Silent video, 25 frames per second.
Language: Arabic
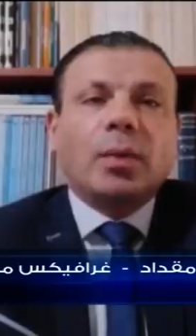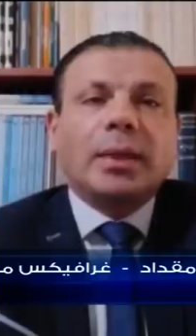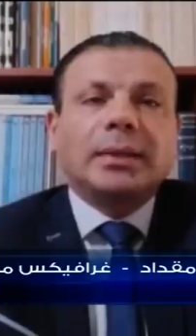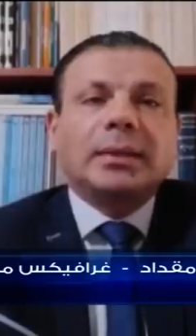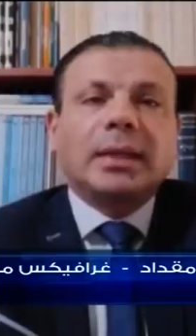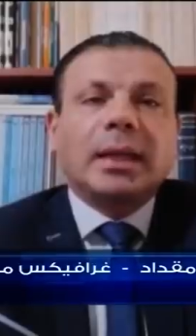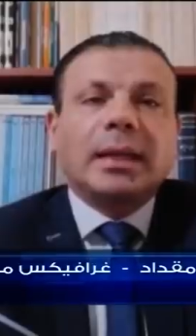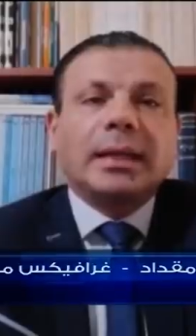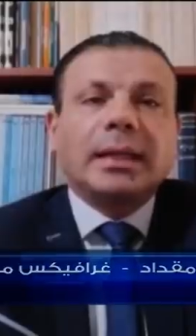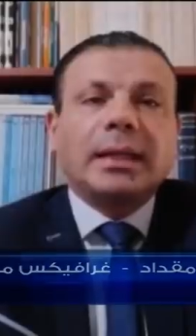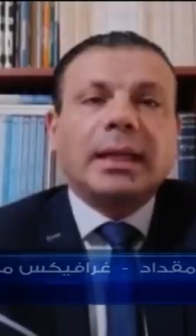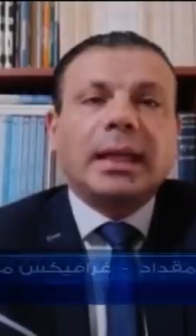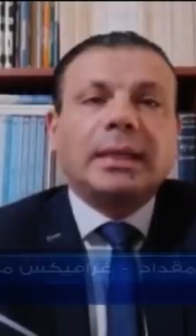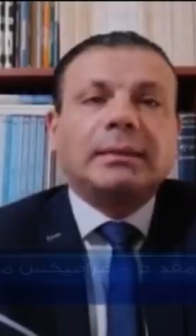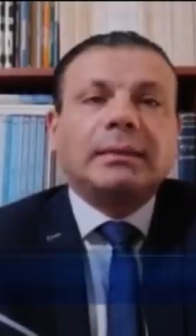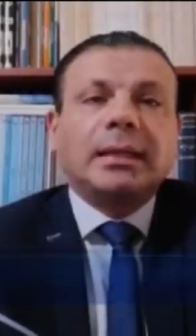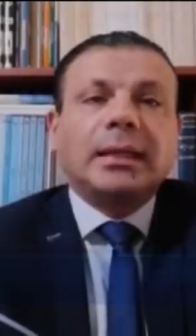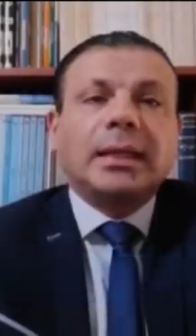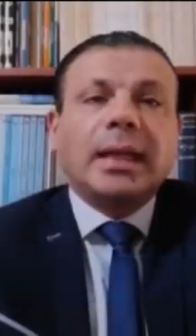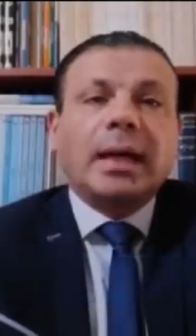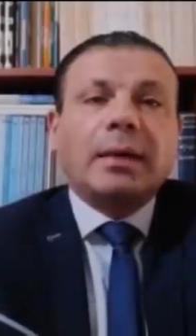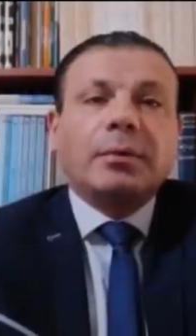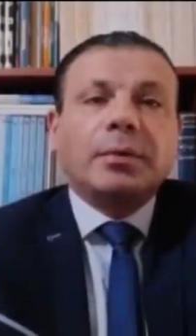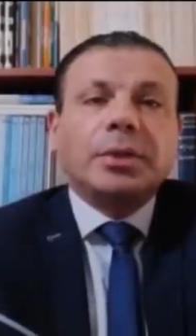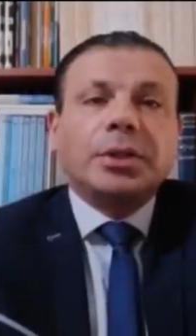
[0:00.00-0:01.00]
وطنية
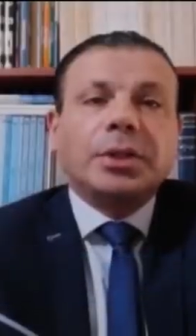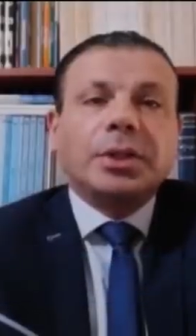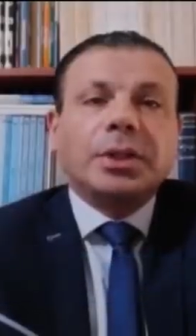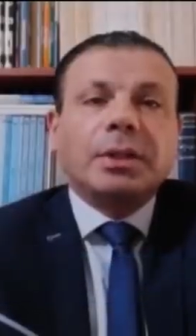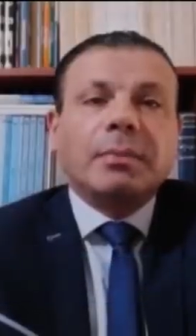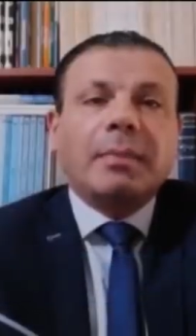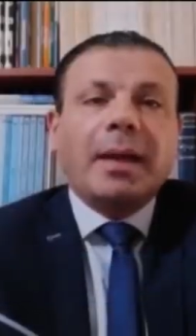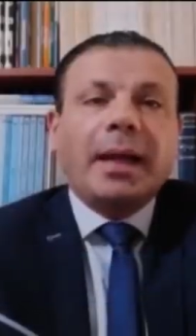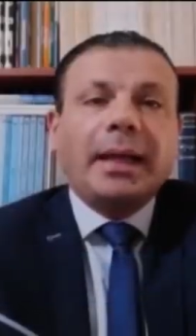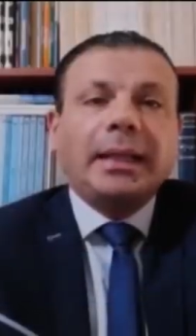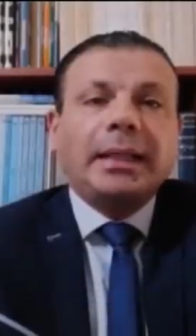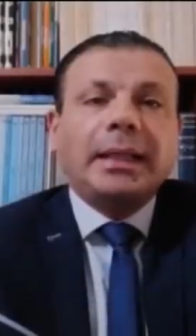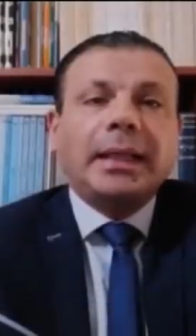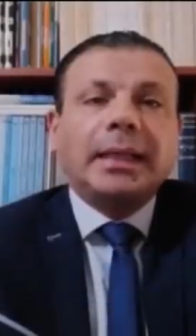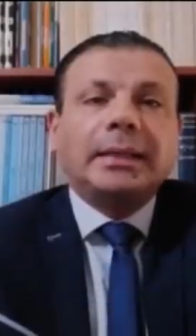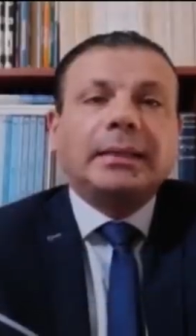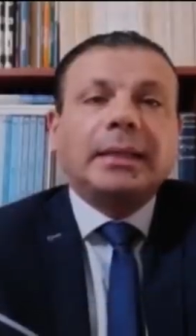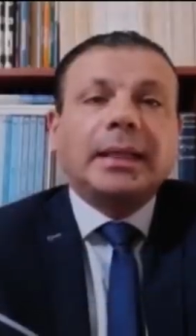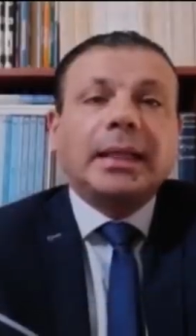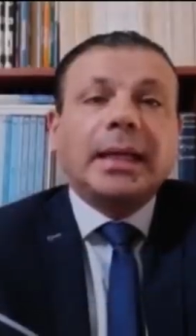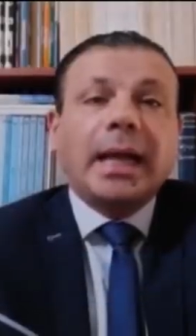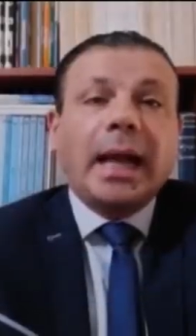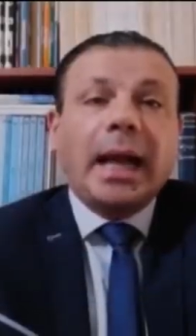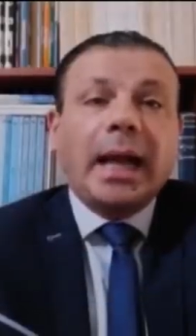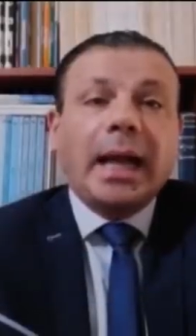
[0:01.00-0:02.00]
أو
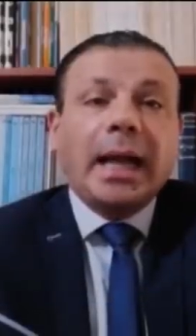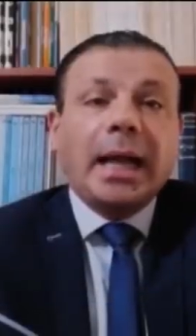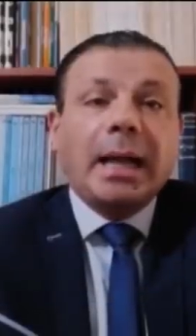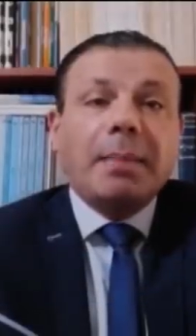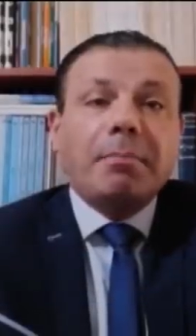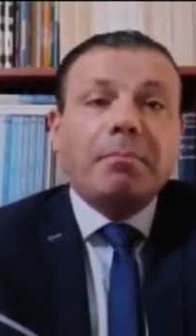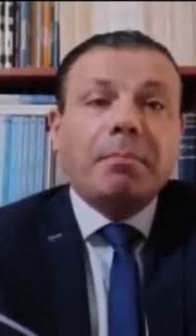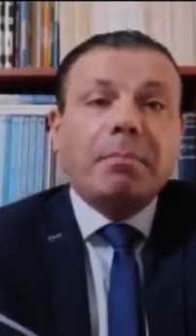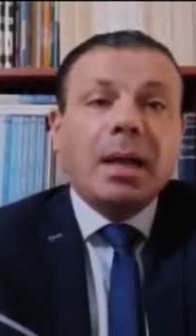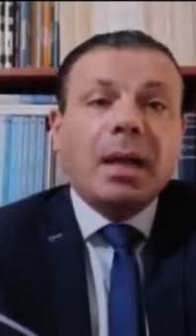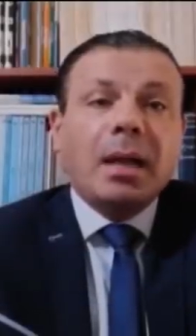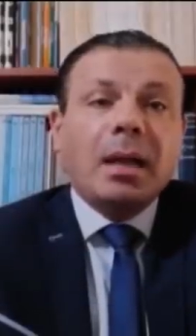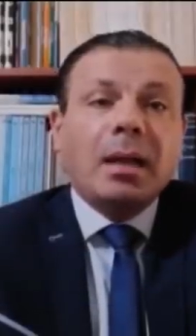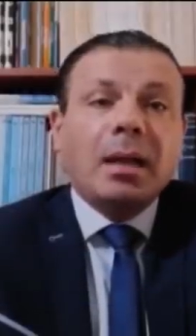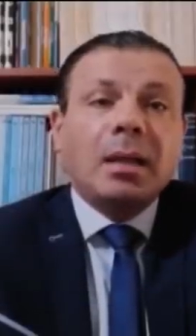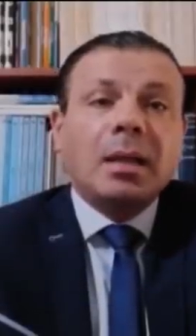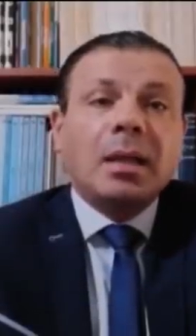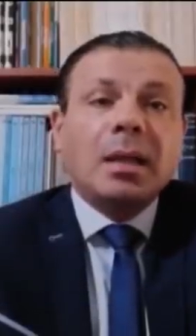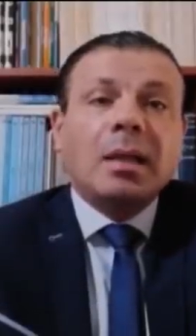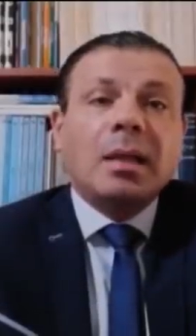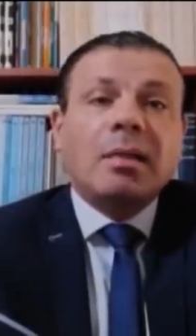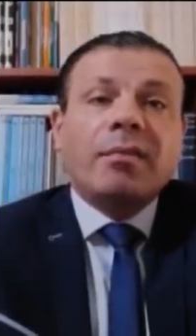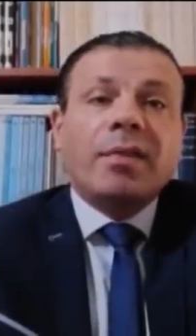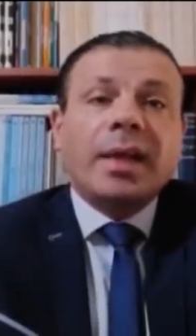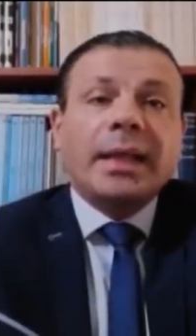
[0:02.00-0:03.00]
اجتماعية عامة
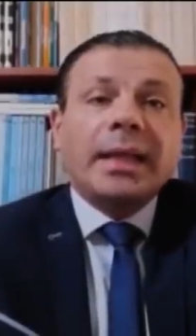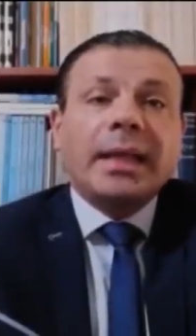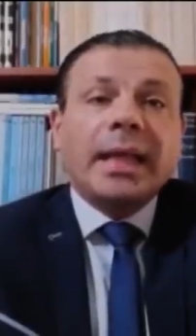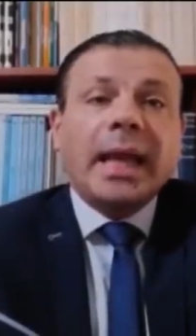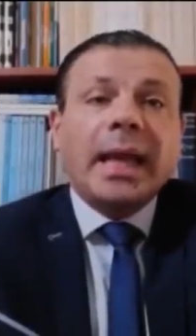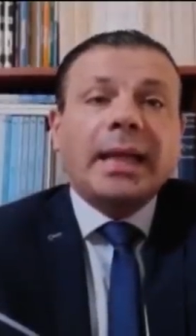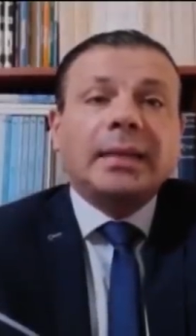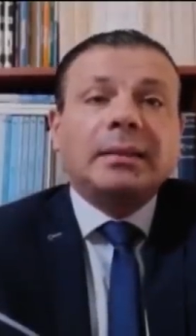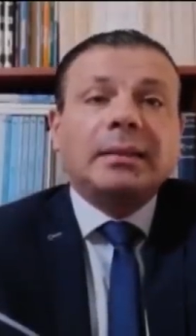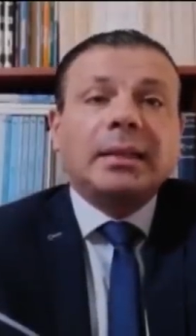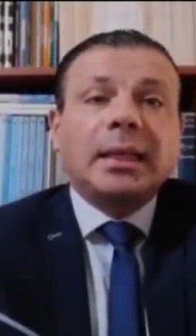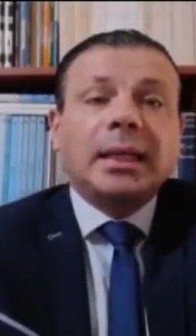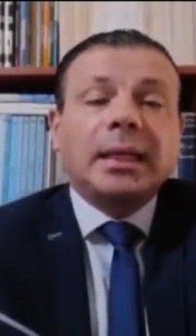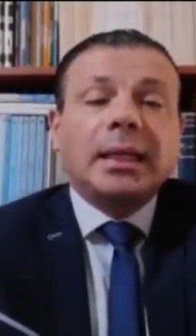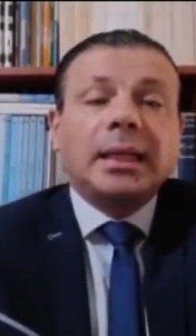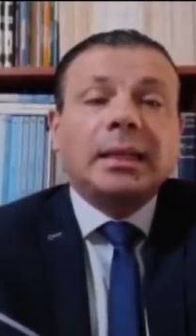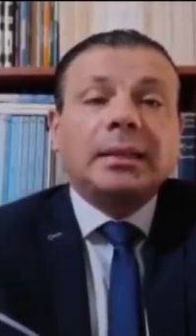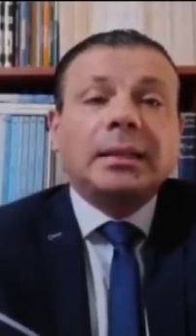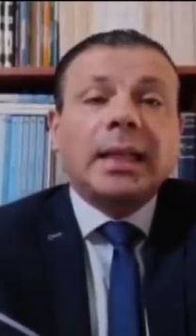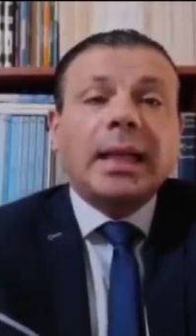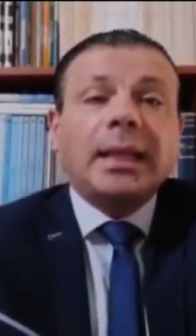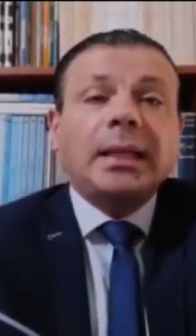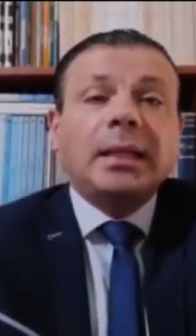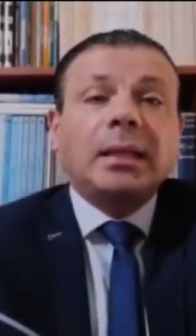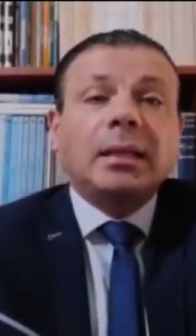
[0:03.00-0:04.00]
فيأتي
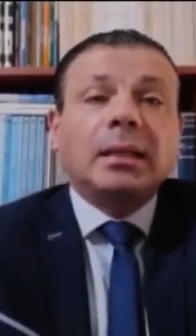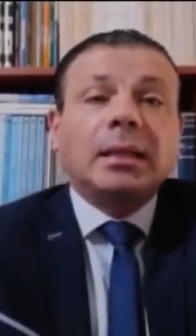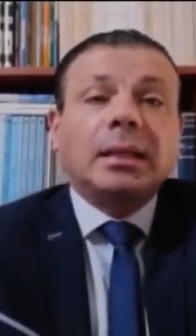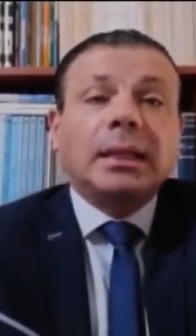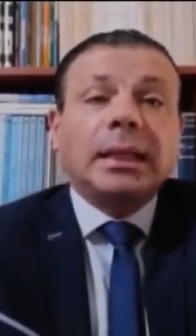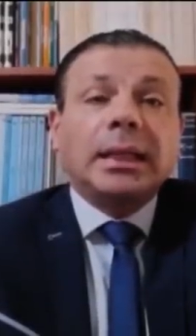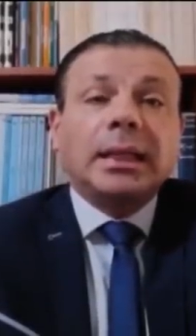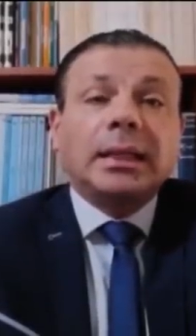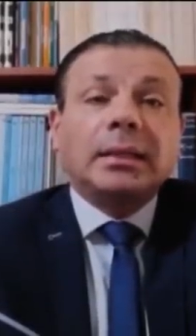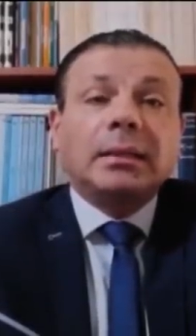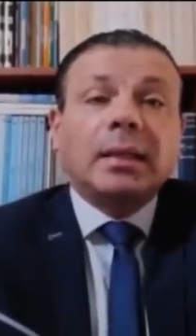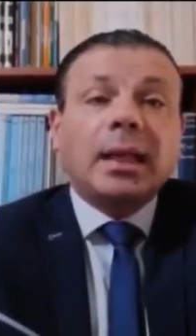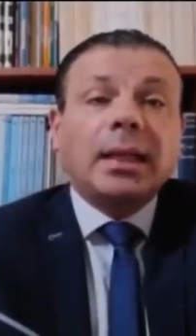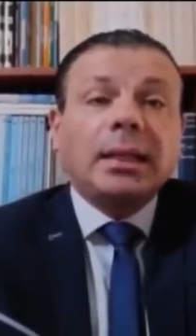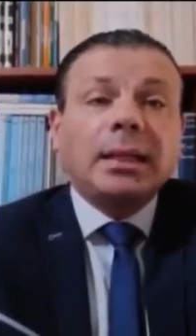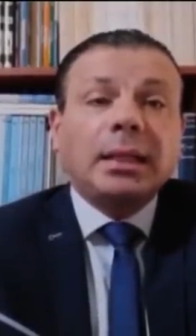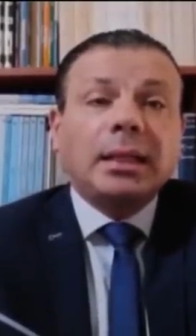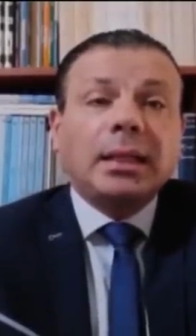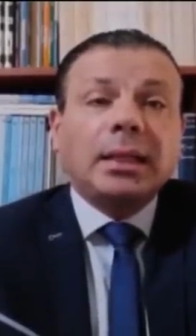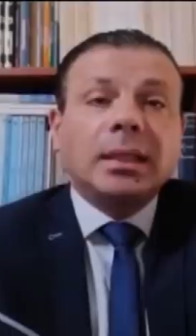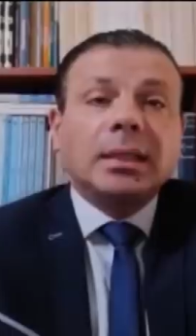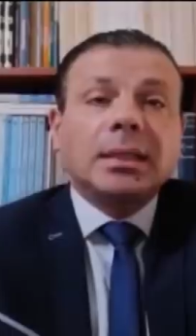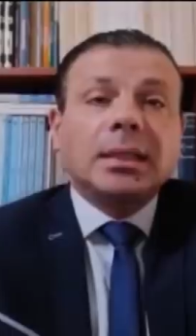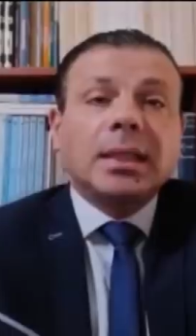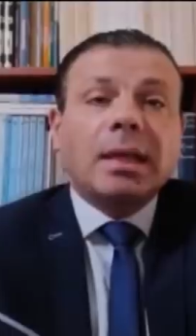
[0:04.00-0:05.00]
لطي
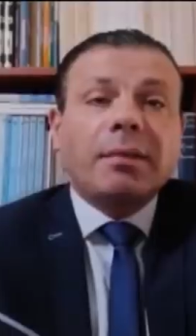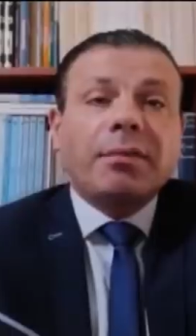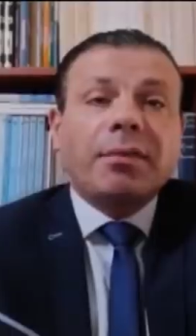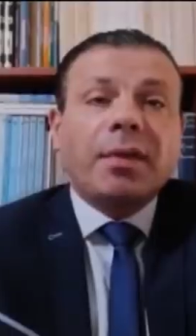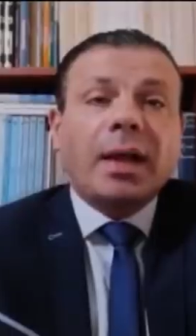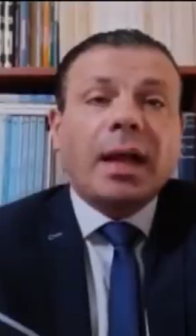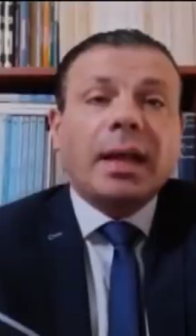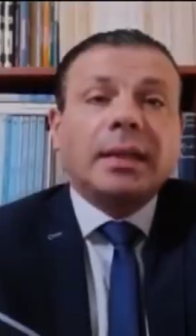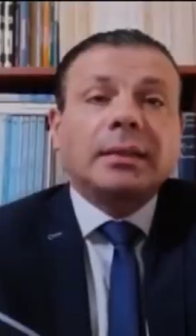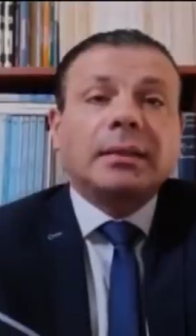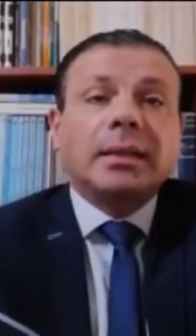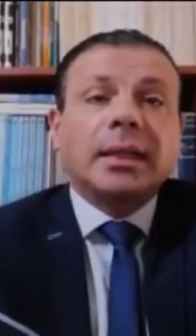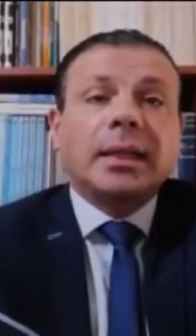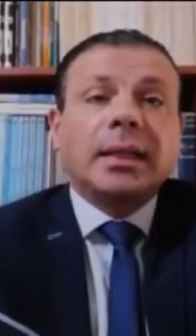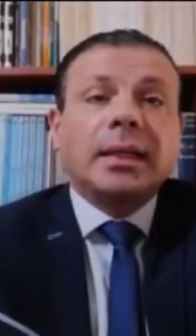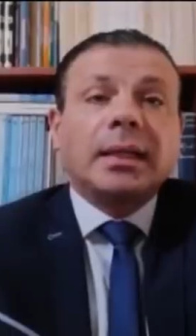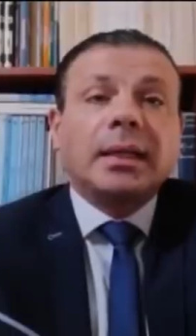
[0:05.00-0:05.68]
لطي صفحة